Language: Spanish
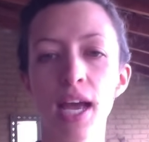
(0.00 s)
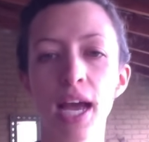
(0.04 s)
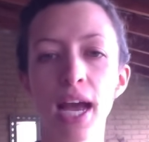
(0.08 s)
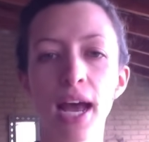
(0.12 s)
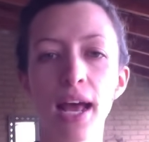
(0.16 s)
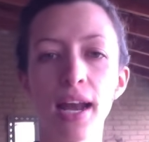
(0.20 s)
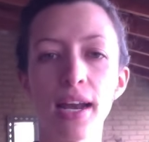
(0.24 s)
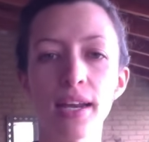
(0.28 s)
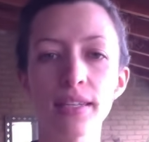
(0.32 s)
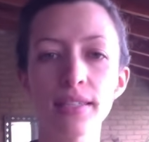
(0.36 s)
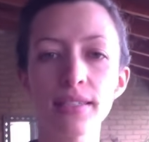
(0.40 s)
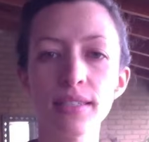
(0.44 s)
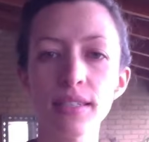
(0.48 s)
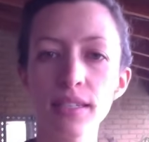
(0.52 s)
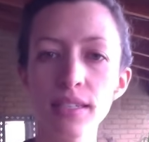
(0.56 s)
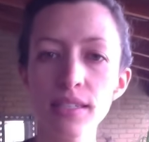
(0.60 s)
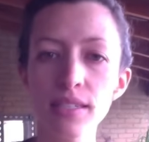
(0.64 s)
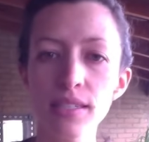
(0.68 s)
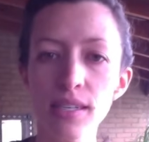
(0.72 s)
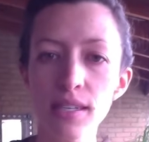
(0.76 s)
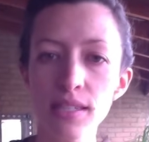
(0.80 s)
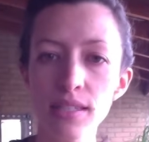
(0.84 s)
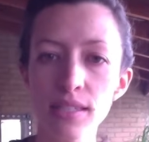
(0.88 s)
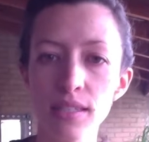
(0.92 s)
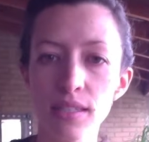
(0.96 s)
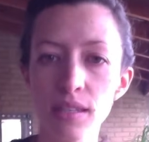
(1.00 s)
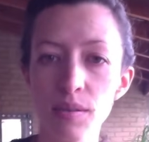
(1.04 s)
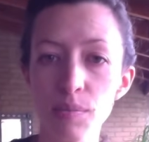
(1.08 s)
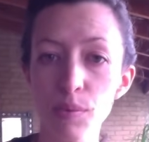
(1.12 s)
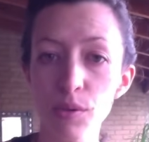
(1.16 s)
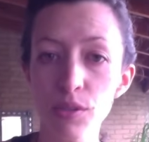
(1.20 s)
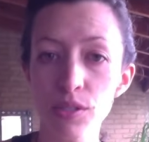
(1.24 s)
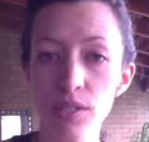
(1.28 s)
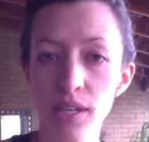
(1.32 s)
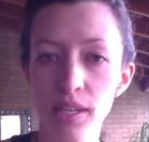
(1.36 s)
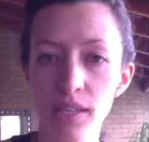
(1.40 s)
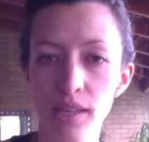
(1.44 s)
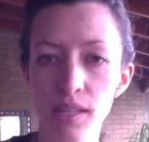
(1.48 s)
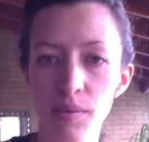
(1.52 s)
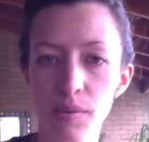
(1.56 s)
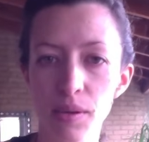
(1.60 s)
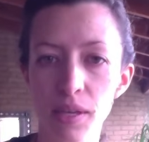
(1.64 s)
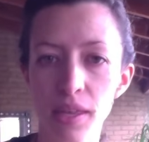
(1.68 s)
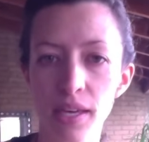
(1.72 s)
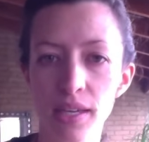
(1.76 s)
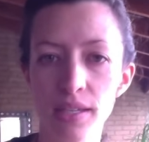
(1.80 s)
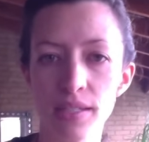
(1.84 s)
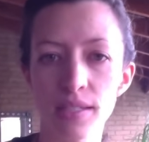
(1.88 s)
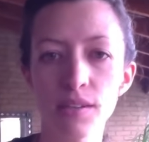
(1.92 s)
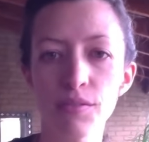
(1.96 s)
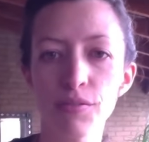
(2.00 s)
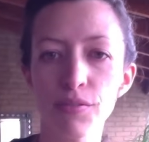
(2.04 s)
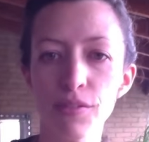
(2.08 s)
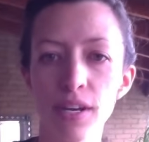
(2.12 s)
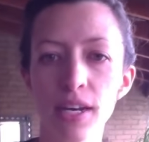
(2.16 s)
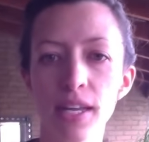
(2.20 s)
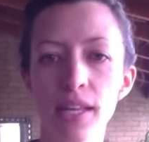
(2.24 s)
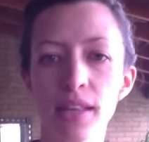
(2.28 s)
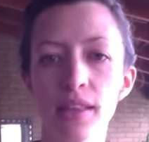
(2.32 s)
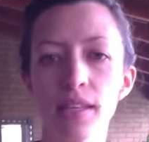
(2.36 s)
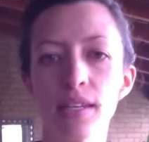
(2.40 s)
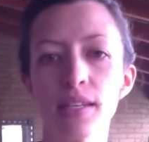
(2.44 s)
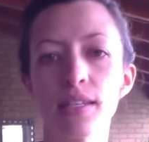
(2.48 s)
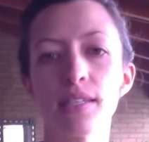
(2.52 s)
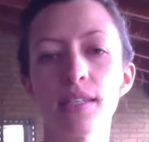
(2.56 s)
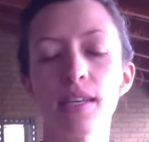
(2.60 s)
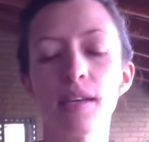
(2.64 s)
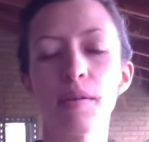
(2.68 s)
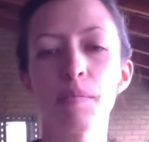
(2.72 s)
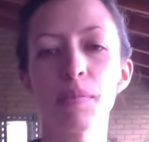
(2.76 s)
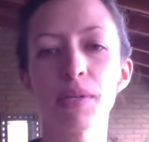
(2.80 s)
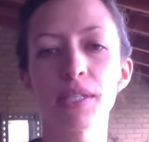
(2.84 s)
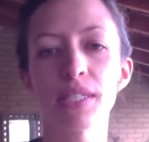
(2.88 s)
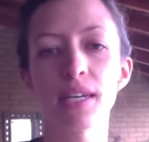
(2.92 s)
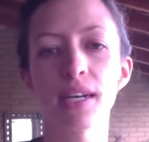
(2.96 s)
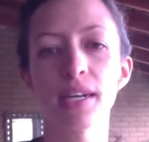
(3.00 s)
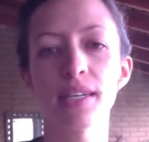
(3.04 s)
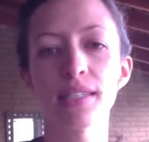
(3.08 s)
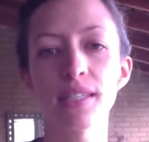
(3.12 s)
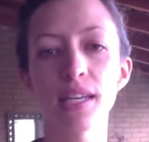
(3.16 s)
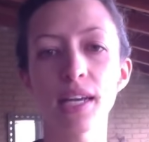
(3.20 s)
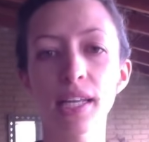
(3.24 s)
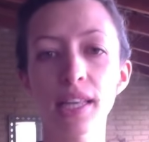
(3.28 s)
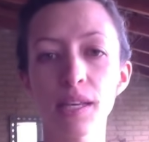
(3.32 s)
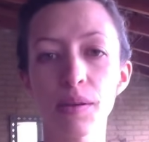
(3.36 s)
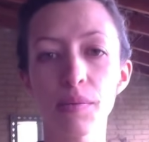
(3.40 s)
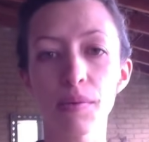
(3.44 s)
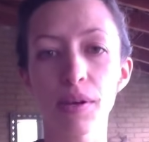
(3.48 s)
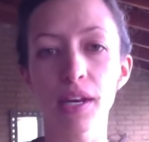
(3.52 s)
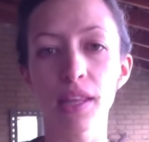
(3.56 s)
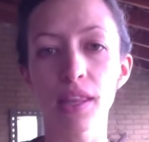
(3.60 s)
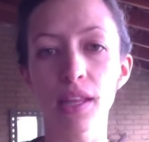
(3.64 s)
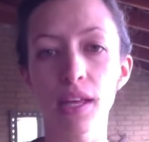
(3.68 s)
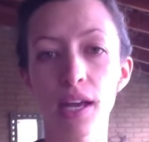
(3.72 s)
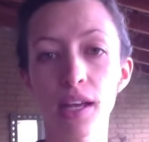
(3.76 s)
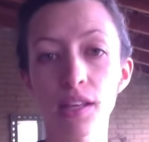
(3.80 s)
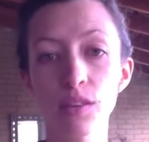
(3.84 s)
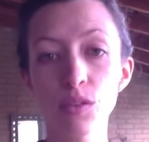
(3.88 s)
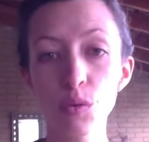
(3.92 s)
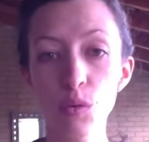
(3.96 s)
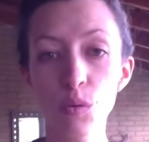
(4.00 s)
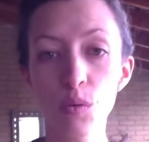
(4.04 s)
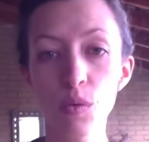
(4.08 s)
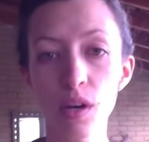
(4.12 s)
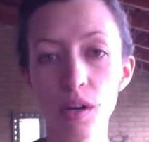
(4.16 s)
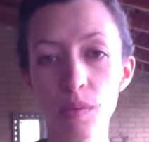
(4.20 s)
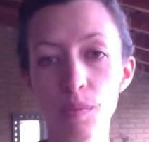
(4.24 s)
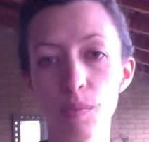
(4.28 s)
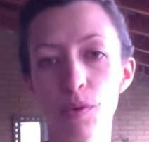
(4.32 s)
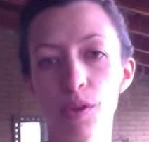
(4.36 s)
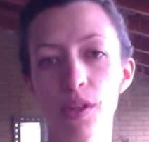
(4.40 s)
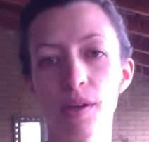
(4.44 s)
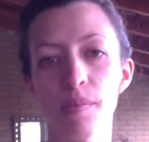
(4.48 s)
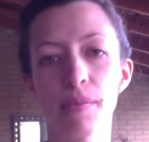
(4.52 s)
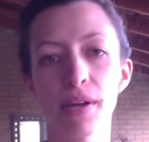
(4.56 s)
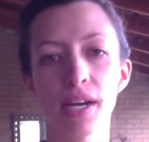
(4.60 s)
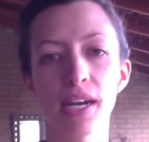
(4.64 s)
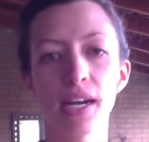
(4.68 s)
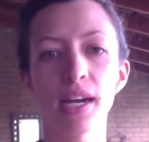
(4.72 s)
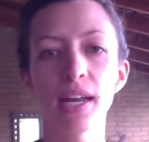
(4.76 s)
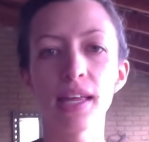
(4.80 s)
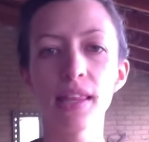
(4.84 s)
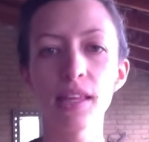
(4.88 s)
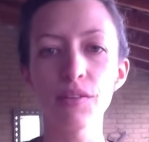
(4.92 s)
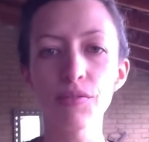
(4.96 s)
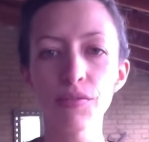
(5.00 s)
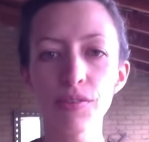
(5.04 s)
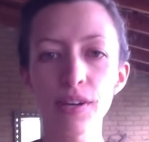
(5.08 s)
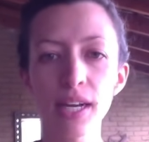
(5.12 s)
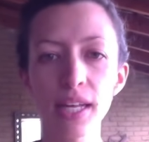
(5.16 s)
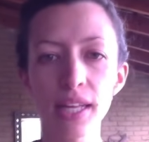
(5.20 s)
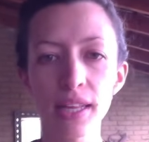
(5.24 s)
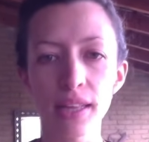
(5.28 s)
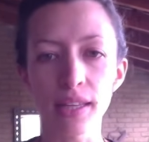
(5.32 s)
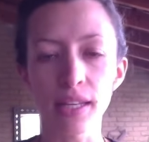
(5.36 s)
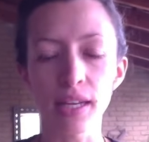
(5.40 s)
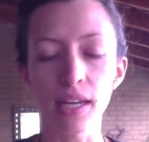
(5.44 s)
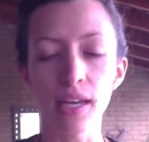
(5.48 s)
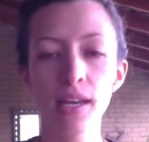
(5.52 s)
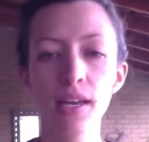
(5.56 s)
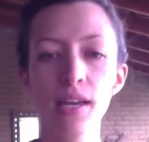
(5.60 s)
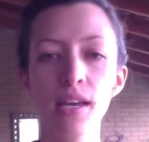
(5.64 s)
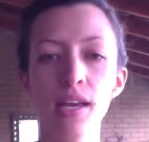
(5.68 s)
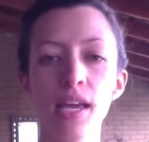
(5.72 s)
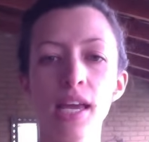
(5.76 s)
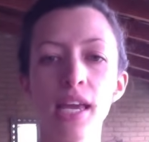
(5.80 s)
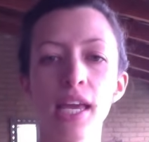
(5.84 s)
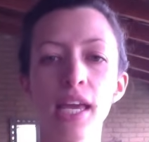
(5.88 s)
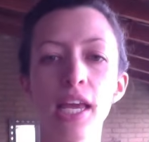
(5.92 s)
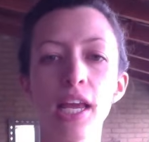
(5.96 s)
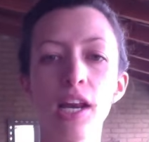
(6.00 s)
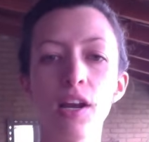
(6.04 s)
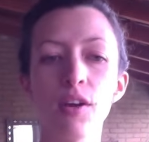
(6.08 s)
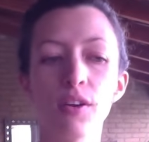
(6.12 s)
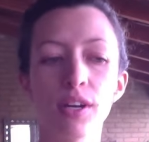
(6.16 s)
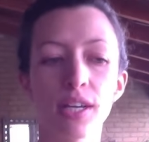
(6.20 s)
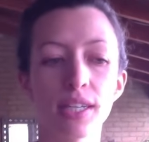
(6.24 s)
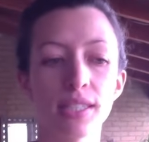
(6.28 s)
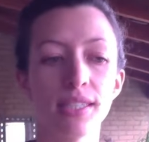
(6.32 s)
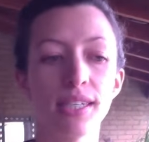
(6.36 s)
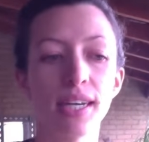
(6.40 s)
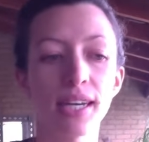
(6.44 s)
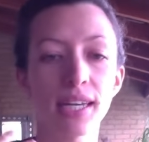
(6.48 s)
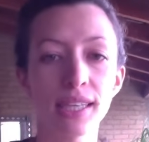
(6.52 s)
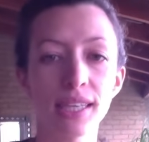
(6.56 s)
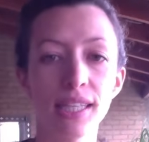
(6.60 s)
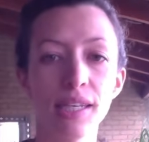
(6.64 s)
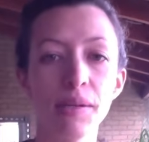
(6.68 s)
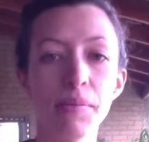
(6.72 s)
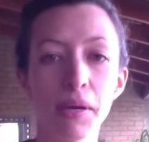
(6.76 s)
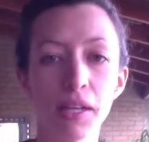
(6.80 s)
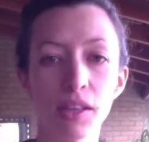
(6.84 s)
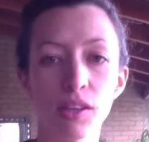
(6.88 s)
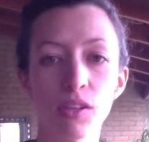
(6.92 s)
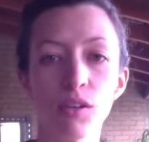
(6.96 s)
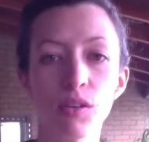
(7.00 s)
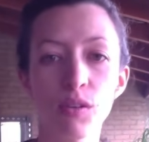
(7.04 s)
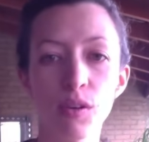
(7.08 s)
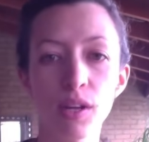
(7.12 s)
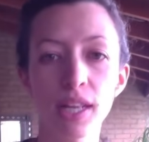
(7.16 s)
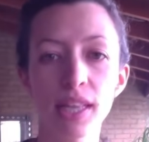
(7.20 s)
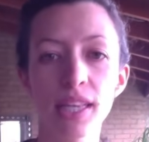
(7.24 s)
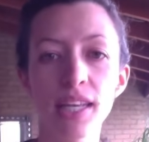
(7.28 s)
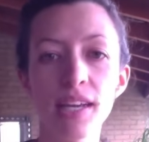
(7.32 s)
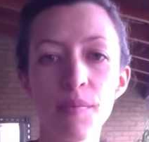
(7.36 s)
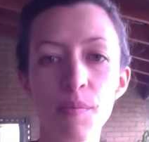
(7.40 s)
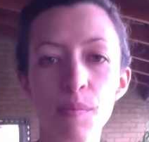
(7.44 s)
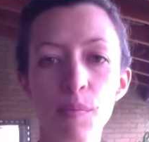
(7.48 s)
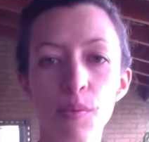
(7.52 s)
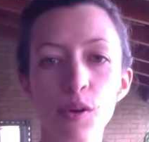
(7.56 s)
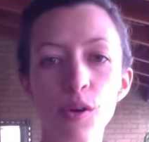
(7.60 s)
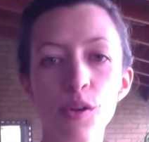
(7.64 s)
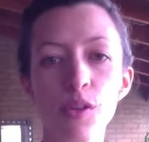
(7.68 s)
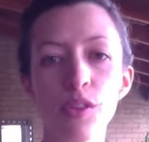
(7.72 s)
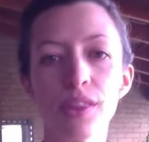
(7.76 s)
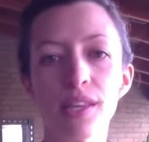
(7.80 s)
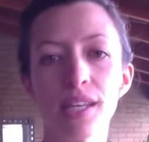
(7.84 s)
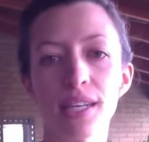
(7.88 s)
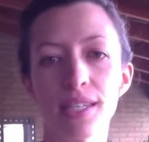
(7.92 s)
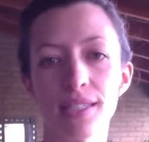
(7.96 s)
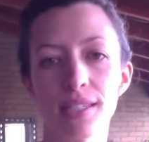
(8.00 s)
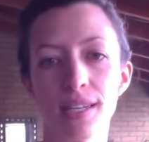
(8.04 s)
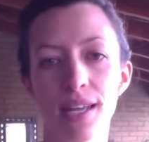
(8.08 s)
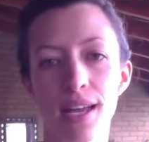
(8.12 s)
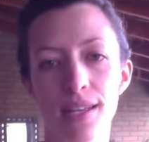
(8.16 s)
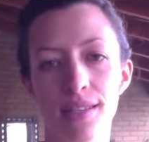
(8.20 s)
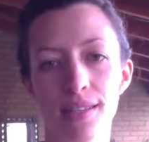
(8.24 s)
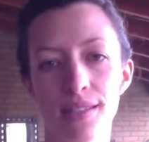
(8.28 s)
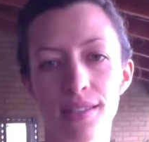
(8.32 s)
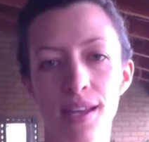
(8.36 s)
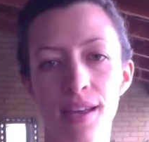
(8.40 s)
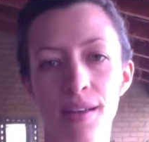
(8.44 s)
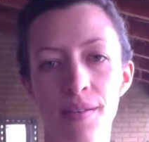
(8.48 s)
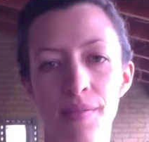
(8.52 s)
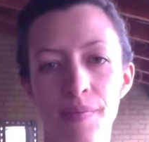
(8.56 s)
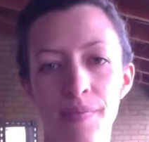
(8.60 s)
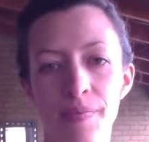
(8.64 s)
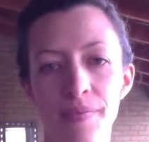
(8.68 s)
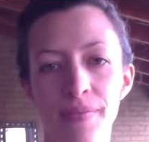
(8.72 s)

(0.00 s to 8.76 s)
Al hacer estos tipos de actividades diferentes, empezarás a activar a tu cuerpo de manera diferente y lo que se activa todo el tiempo descansa.